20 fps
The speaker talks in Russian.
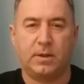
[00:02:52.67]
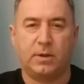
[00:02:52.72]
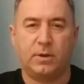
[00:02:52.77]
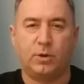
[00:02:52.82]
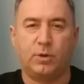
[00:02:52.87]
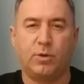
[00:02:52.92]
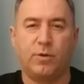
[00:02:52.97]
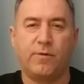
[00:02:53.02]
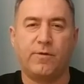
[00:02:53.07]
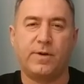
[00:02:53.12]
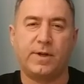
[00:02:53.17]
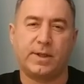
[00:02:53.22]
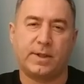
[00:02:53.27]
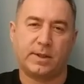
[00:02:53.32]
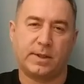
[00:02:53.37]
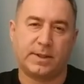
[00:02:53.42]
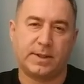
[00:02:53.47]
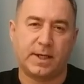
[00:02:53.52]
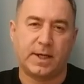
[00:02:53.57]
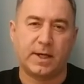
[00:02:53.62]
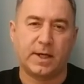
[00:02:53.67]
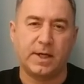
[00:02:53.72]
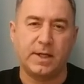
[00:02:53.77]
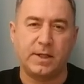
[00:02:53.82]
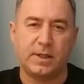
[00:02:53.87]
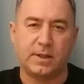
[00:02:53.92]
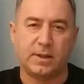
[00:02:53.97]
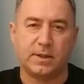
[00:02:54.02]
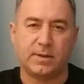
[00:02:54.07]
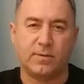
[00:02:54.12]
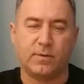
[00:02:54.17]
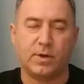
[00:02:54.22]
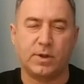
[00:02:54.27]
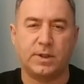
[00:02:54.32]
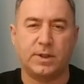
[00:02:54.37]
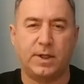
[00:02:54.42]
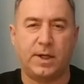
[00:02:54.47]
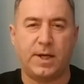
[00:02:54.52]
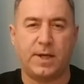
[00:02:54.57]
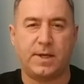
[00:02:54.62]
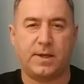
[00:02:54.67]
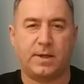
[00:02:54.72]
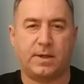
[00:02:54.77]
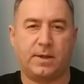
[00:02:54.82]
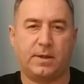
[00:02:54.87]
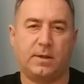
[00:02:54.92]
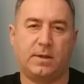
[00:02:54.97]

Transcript: то вы сохраните свое зрение